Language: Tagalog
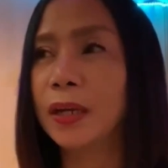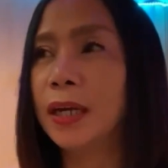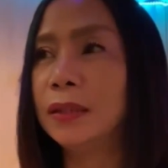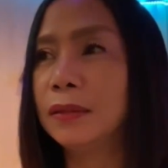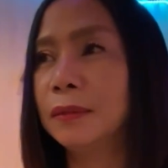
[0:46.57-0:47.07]

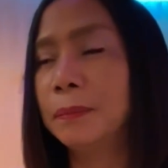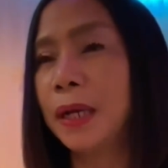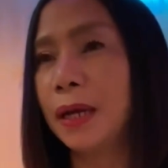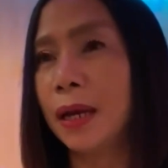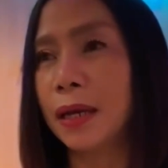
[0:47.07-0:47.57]
At
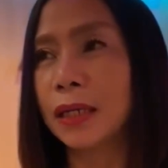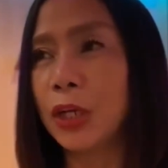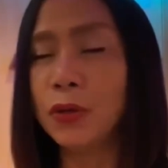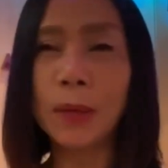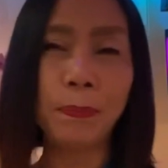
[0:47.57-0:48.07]
baka
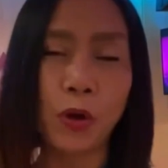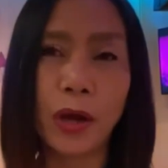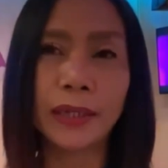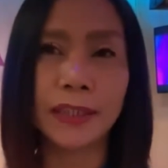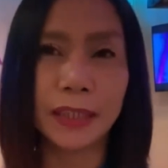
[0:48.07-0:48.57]
kayo na po
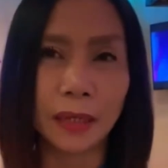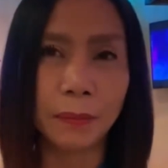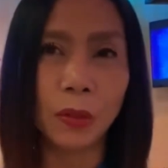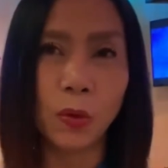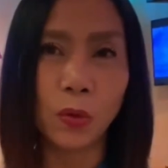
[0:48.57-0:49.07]
ang isang
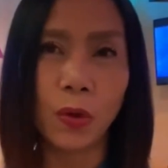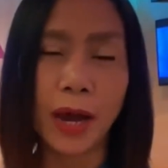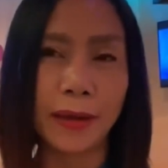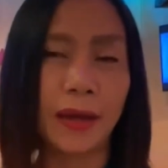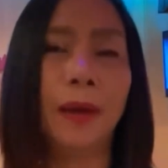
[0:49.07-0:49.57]

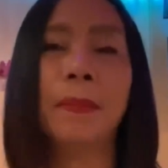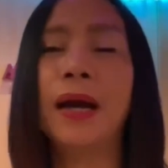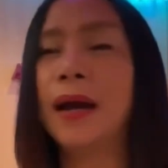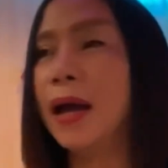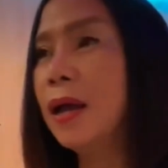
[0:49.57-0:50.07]
makukuha ng
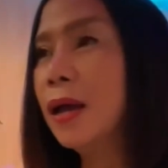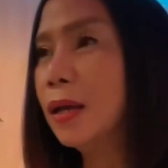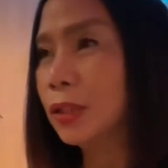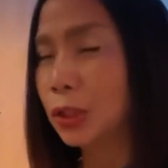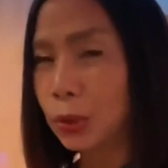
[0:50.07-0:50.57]
mga
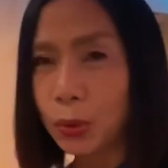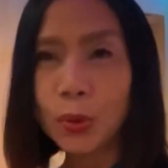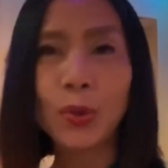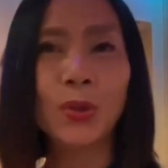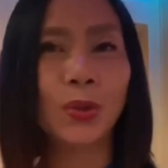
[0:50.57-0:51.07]

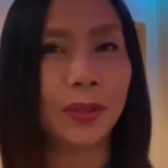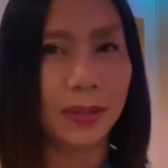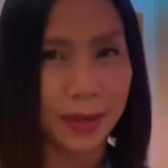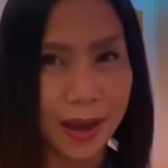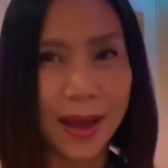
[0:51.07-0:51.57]
sugod
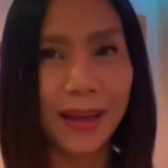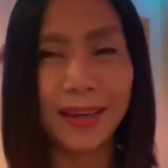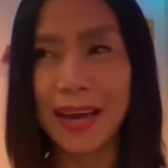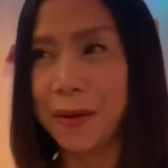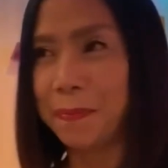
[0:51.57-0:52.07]

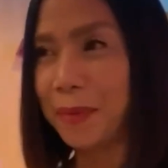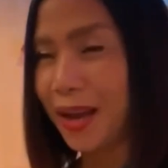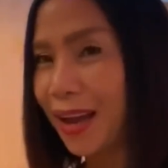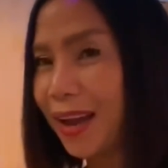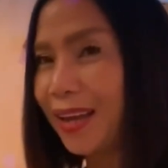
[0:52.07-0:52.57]

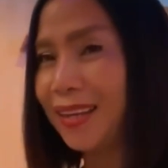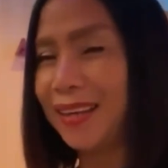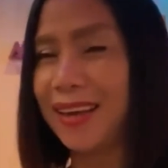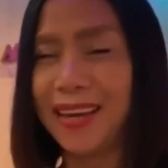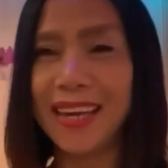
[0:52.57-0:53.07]
kaagapay.
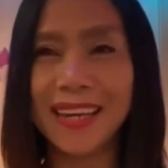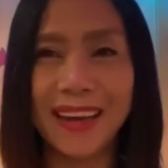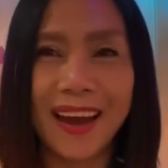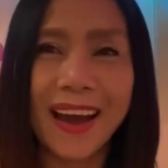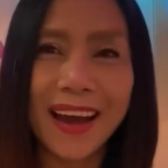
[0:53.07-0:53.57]

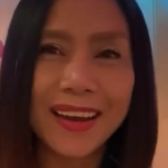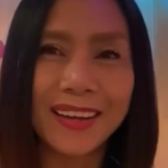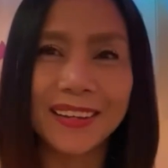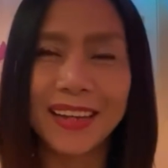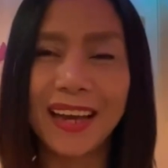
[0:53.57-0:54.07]

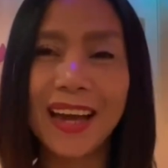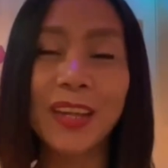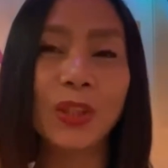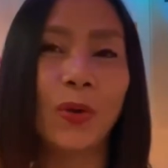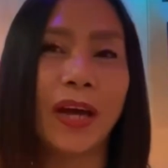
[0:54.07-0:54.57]
Ayan,
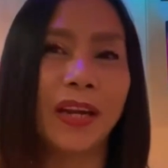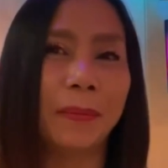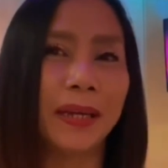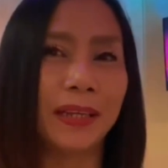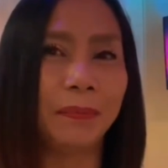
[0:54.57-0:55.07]
nakakatuwa
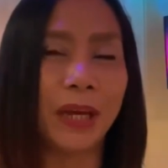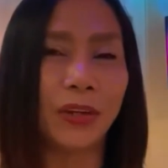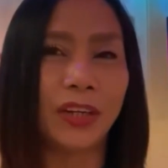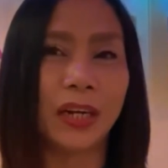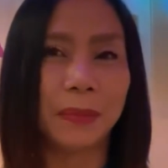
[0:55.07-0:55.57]
naman at
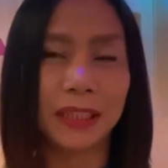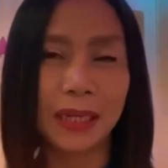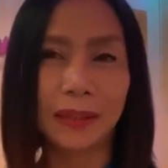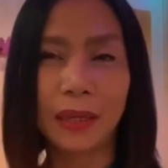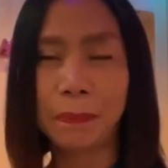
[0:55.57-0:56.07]
meron na naman
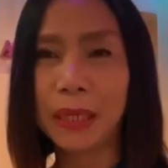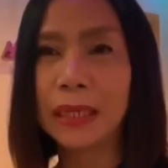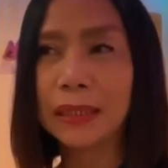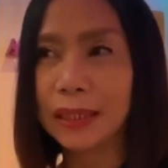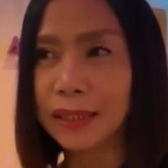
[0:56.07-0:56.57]
silang
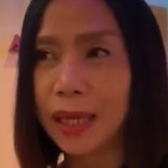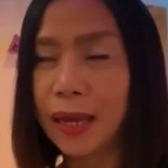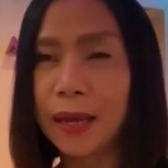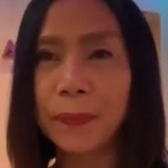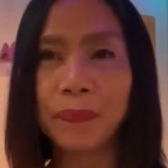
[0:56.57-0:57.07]
napiling
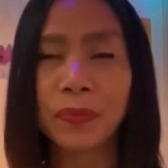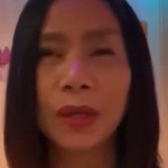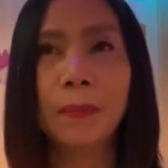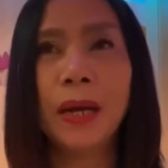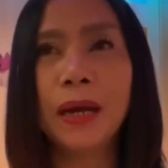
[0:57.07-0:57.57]
isa
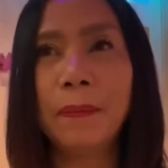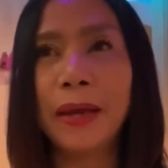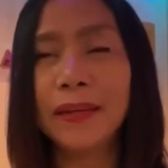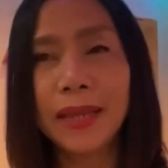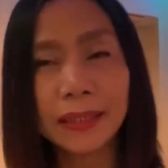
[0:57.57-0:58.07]
baka
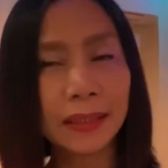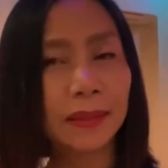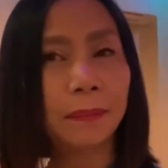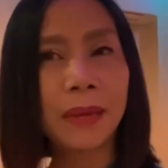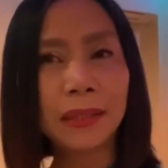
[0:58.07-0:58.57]
by next
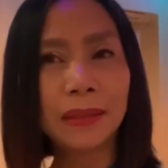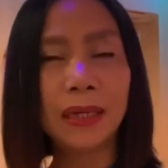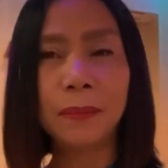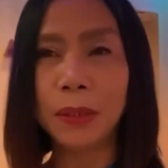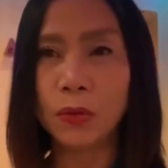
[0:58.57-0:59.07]
month na
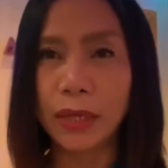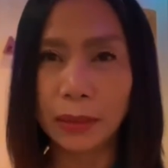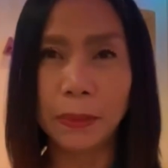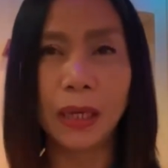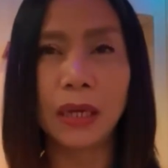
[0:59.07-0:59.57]
naman ulit,
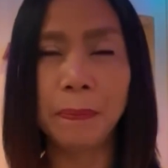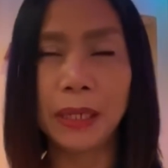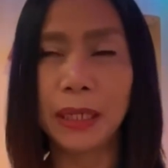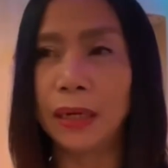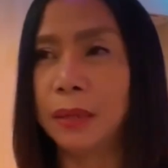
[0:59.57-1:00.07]

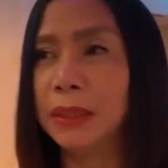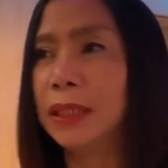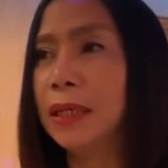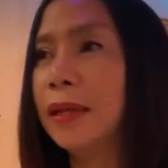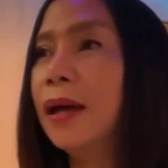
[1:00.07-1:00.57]
makakapili na naman
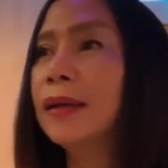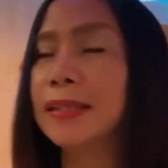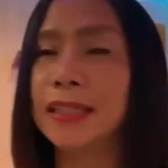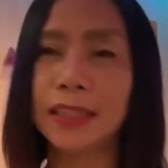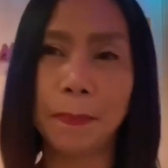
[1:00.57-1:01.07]
sila ng
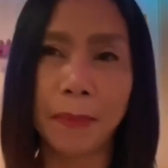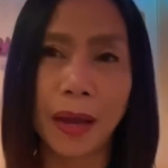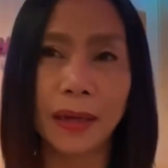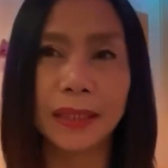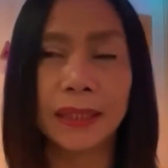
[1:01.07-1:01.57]
isa
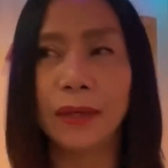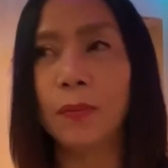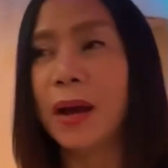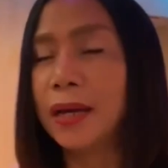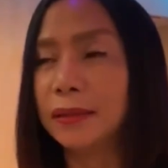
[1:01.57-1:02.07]
pa kasi
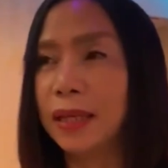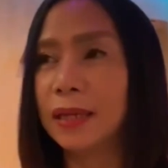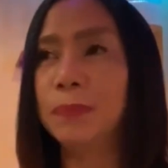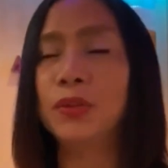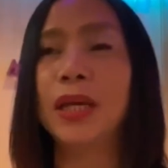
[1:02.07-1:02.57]
umaandar
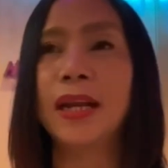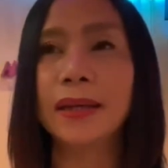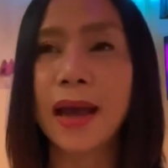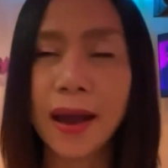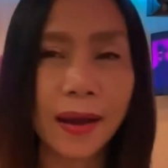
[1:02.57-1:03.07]
na po
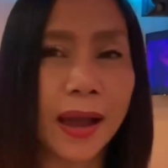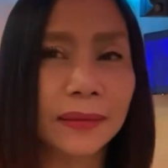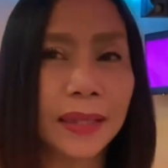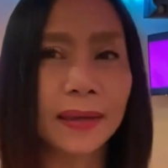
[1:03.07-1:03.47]
talaga ang ating